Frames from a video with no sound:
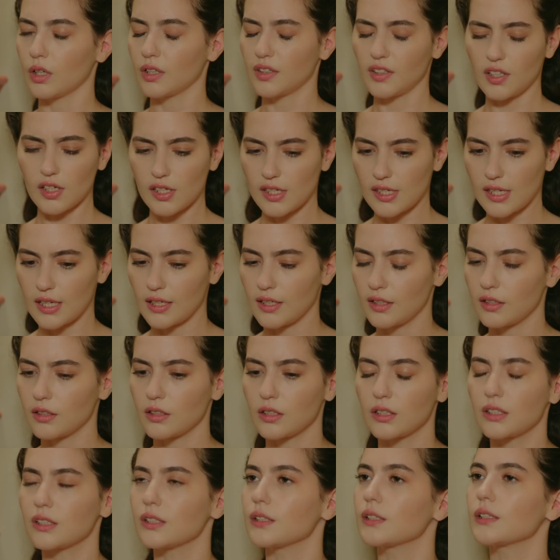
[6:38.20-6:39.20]
Ateş senin
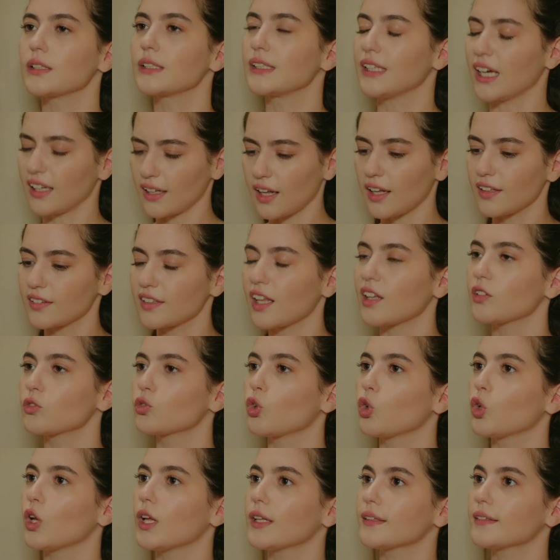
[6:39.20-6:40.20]
yalandan
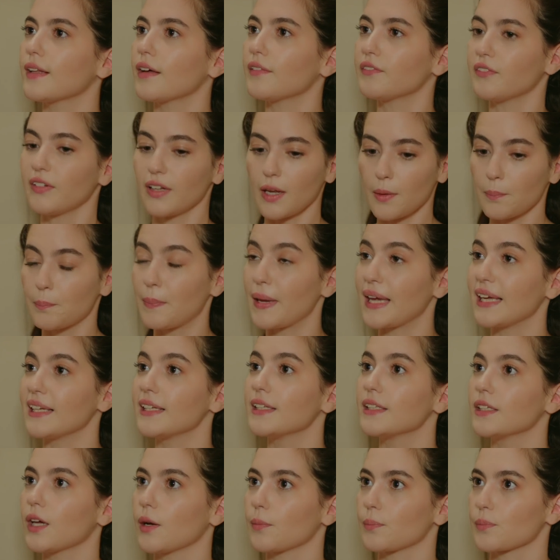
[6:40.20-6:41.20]
dolandan falan beynin
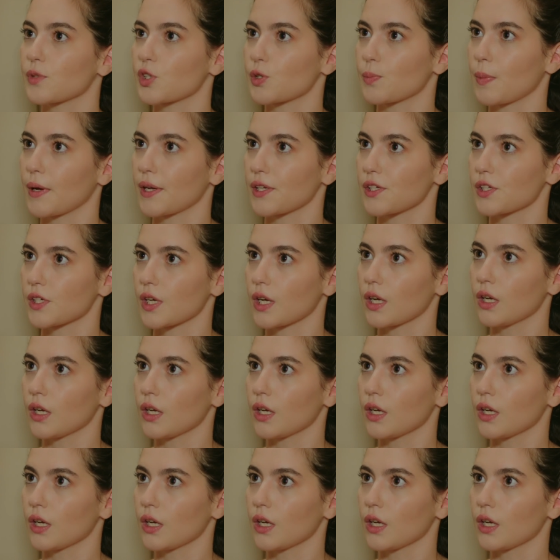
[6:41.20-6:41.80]
yanmış bence.